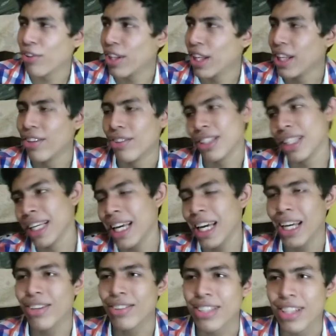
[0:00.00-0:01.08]
de no sé
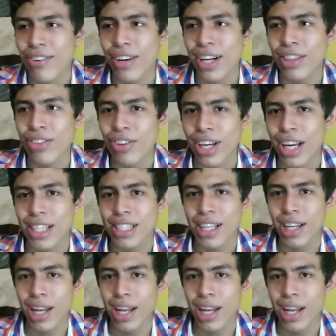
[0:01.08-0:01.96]
qué, no sé cuánto, que hacen